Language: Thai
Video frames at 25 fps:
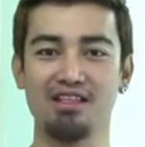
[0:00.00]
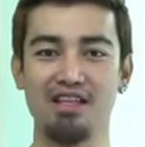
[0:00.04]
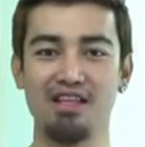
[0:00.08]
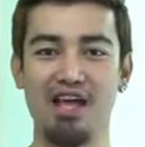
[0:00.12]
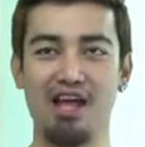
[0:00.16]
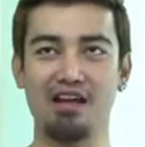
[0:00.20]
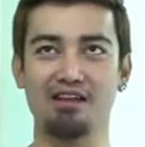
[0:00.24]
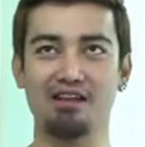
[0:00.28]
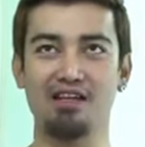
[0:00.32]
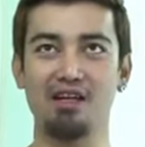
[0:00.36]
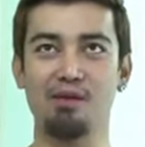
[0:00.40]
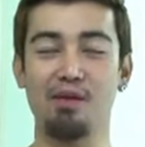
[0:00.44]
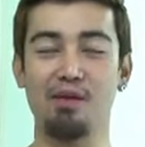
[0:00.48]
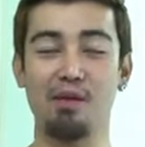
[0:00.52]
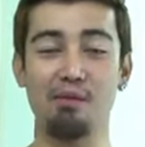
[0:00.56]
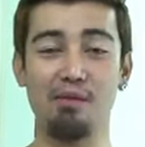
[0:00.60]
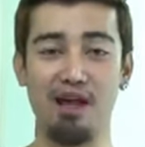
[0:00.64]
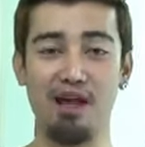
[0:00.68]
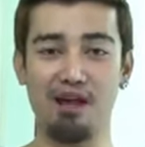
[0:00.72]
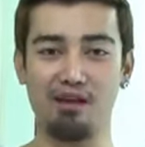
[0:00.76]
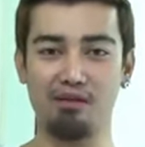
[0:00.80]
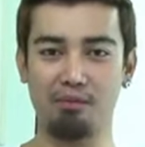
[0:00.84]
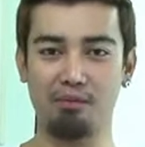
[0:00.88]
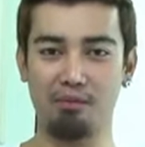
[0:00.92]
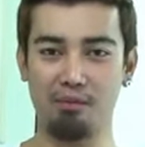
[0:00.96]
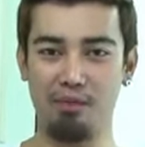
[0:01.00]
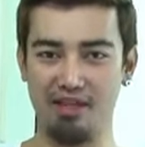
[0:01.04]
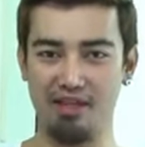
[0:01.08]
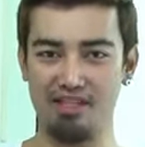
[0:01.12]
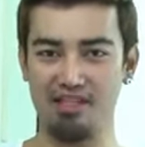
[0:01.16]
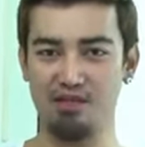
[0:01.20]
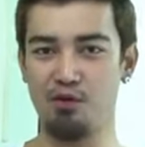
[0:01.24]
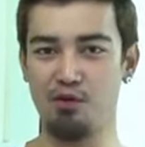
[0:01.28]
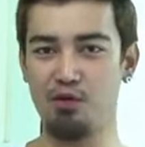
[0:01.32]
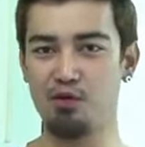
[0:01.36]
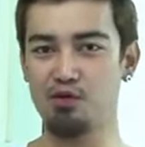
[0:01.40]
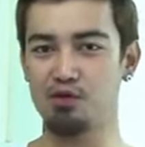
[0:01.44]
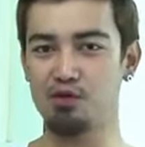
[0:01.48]
จากเดิมน้ำหนัก แปด
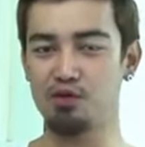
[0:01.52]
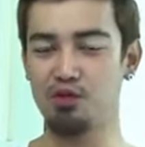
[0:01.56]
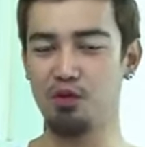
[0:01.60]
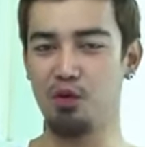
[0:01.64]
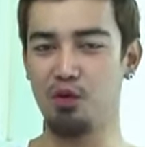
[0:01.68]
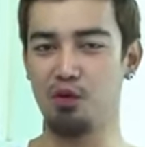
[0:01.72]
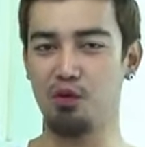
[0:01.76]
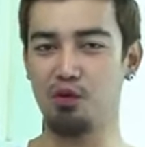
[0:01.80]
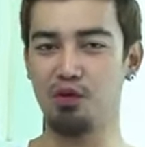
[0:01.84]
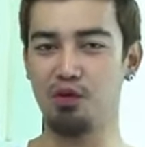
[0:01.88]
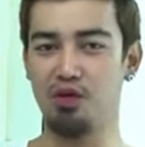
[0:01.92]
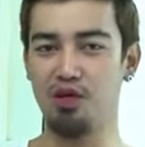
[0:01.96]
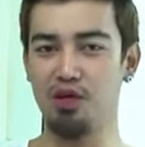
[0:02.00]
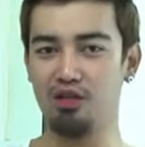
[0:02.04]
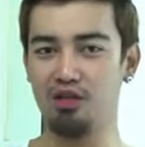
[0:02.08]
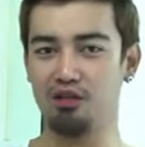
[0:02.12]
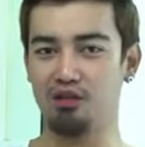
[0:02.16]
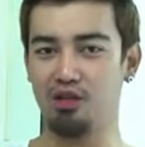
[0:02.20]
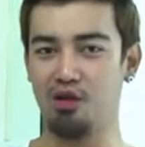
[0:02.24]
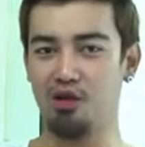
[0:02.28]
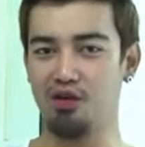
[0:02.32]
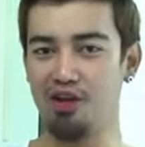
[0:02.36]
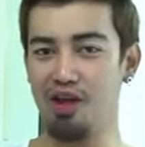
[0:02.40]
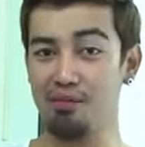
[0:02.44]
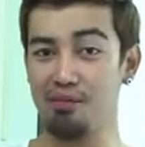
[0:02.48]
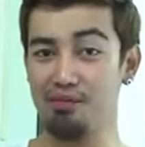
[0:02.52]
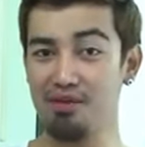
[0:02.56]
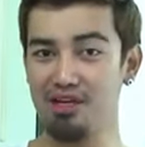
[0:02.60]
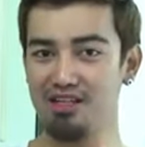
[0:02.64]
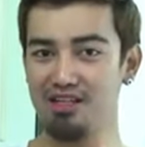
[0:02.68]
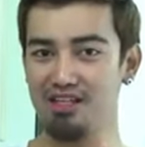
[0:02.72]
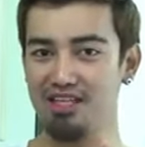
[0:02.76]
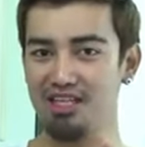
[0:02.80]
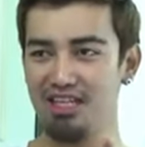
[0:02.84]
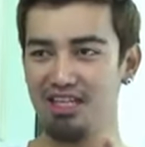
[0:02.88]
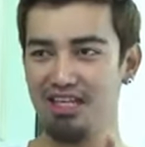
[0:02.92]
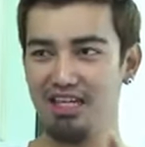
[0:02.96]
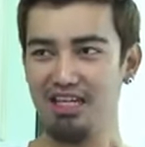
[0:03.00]
สิบหกจุดหก ตอนนี้เมื่อ
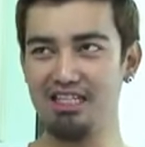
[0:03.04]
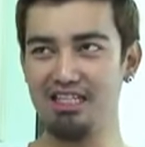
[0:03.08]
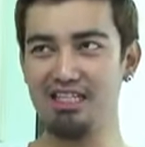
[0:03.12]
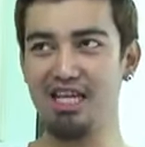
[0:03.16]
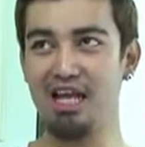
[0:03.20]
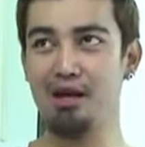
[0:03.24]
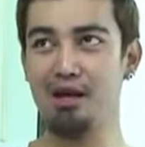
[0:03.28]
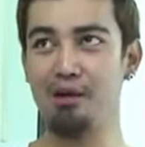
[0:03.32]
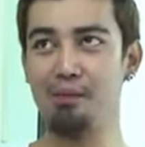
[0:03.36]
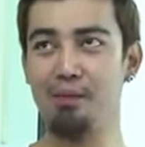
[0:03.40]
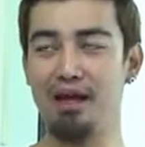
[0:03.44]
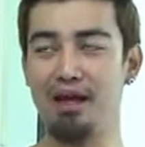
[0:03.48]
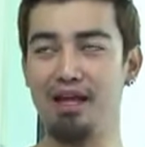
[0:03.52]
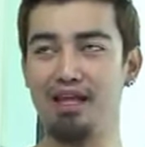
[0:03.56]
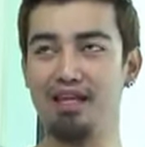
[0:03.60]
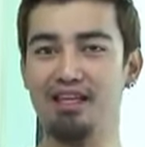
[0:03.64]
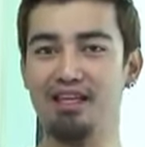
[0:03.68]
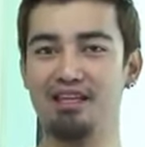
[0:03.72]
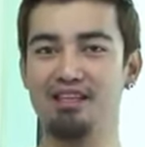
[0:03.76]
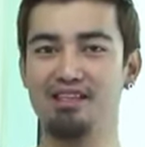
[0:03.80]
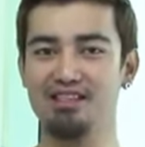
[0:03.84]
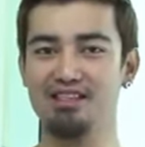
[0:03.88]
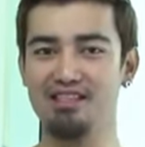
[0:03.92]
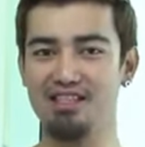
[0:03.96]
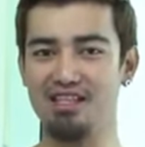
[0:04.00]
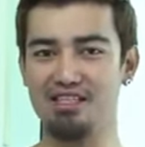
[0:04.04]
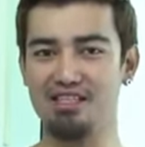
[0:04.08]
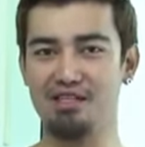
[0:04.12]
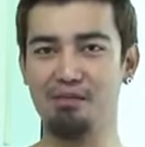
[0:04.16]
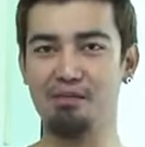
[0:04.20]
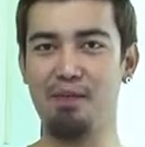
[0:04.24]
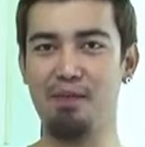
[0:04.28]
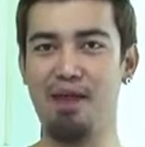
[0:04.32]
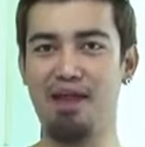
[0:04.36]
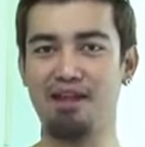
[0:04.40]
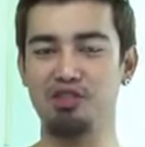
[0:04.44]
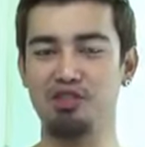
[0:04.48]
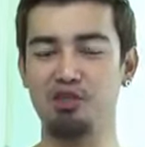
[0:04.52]
กี้ชั่งไป เจ็ดสิ
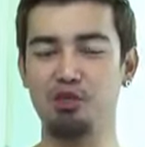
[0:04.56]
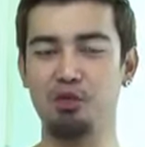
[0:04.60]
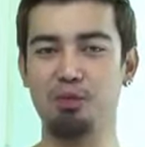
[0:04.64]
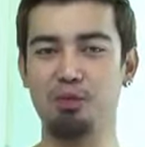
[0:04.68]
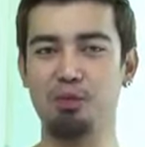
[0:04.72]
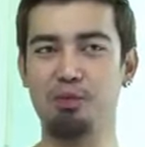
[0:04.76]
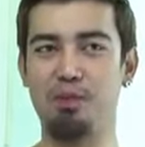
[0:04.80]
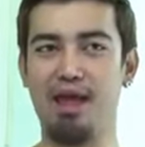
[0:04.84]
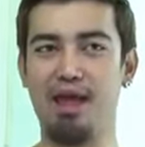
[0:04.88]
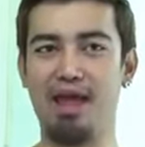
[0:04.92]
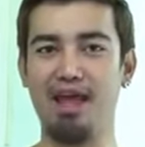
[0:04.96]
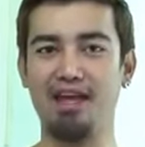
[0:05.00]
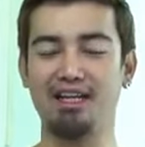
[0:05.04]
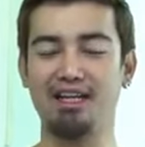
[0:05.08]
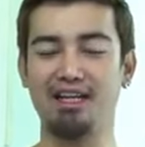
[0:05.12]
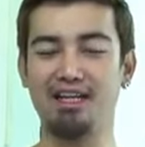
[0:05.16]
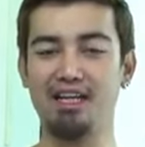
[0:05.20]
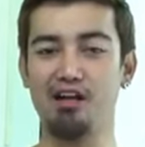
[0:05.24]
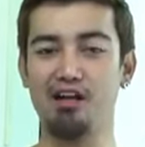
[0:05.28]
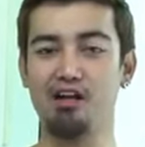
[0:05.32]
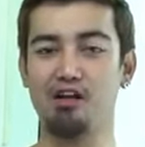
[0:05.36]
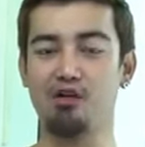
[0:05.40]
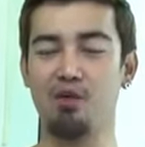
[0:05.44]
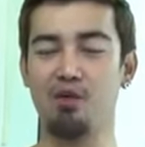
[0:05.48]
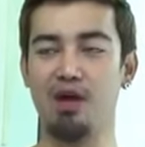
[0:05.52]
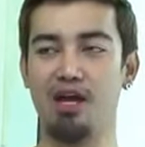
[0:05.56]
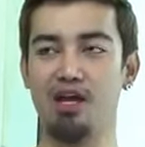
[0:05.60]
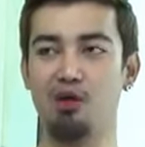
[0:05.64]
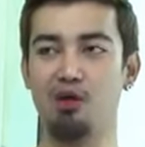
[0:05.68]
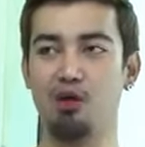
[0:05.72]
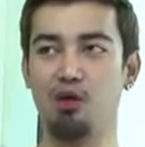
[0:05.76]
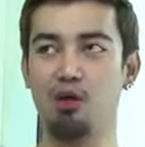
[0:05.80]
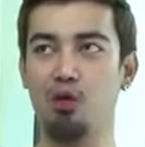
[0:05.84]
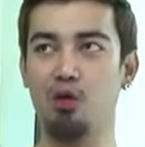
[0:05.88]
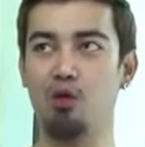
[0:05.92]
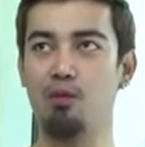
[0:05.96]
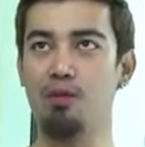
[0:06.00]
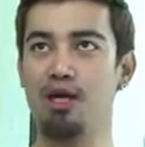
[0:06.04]
บแปดจุดแปด ก็เท่ากับว่าล
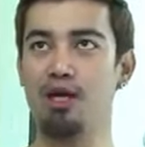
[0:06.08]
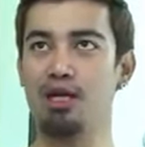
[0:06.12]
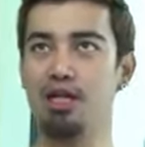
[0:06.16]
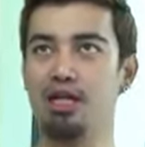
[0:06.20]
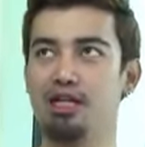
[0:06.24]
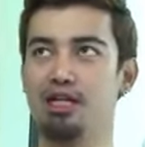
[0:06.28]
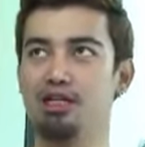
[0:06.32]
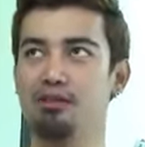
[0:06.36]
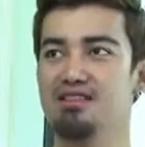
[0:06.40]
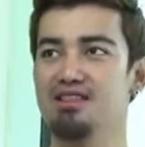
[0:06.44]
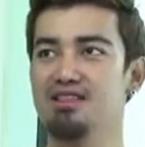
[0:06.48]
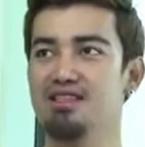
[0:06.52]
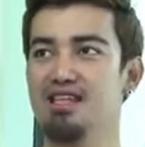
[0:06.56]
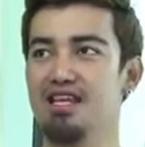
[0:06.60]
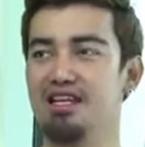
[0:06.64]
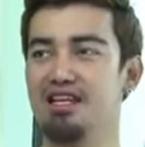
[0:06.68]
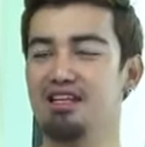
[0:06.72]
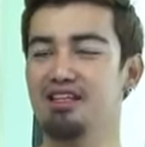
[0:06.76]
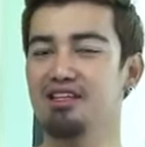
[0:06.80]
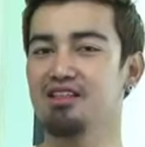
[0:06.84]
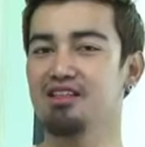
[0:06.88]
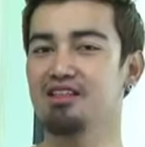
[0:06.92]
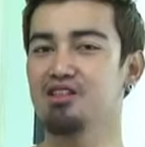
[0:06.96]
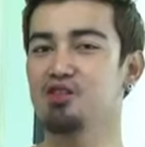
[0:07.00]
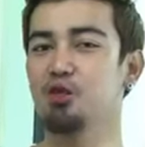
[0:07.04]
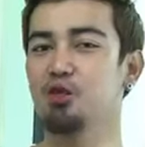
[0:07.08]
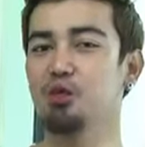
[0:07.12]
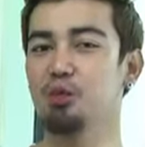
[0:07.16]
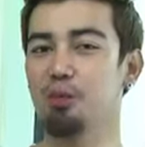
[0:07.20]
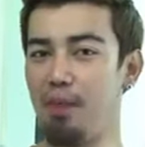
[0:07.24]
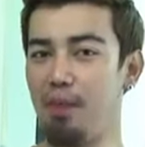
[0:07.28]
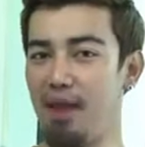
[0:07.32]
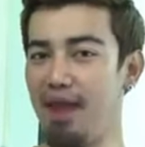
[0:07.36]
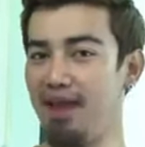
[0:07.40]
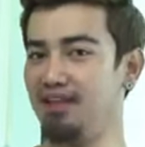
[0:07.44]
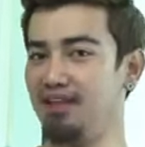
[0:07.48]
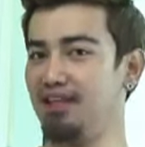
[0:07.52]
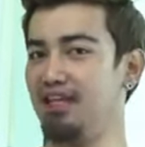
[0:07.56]
ดลงมา เจ็ดจุด
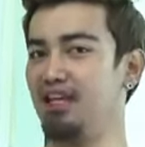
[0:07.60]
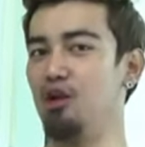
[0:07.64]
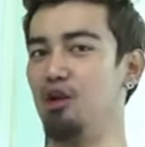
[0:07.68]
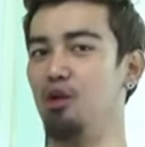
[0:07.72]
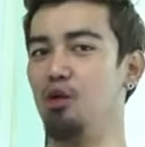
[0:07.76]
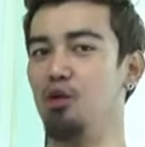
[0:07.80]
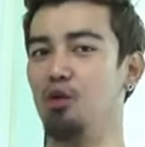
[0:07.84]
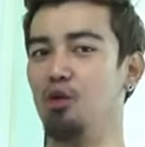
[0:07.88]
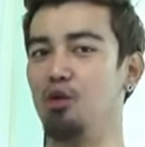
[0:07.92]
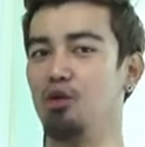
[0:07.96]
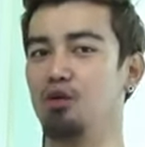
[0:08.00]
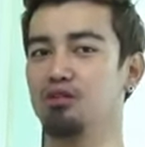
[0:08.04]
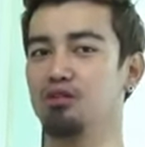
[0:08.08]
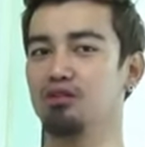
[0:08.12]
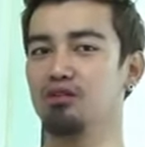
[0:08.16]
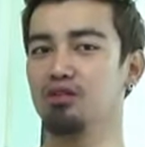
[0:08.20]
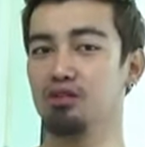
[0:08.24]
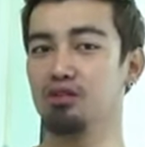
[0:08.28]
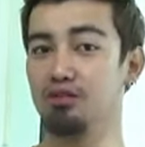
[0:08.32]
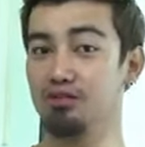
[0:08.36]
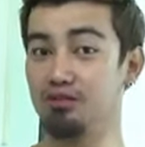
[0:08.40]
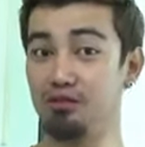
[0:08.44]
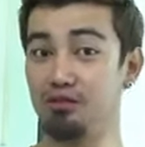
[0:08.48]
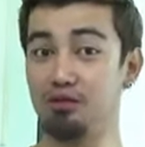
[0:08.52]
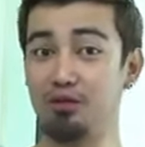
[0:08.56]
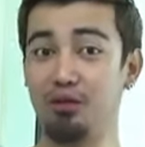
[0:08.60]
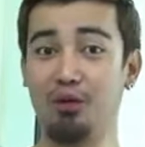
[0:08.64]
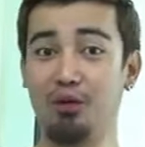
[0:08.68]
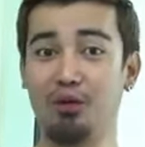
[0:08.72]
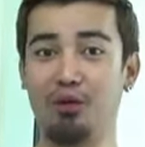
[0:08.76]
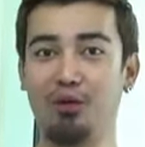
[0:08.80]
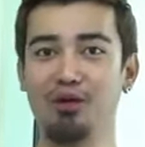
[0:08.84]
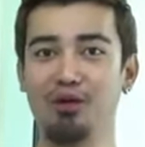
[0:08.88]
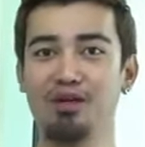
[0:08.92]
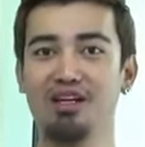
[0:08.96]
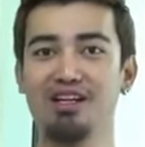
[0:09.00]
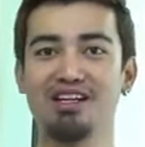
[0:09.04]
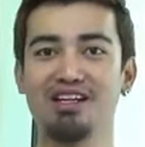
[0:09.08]
แปด กิโลโถ
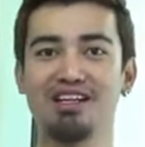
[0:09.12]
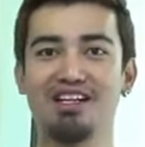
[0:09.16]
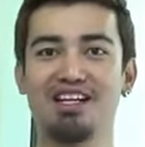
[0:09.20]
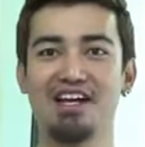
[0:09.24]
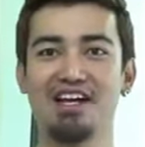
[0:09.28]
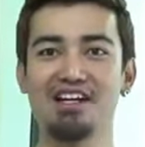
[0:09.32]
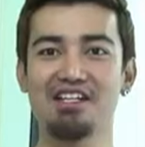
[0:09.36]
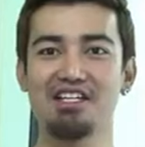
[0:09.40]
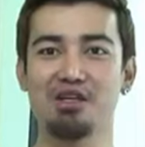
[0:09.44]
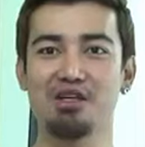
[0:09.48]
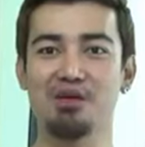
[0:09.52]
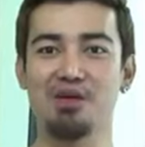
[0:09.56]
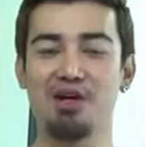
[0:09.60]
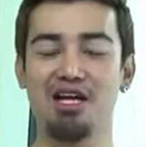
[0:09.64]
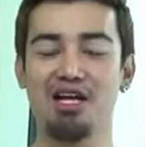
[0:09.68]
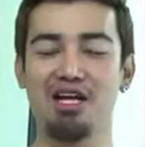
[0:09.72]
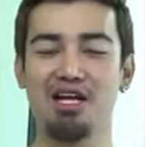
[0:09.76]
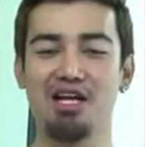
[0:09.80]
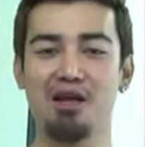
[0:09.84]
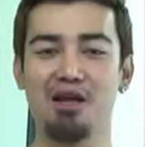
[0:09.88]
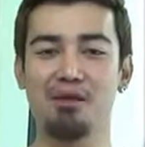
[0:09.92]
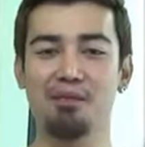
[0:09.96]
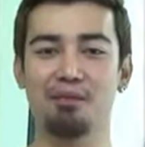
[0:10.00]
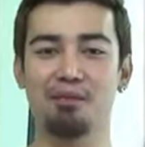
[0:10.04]
หนึ่งเดือนถือว่า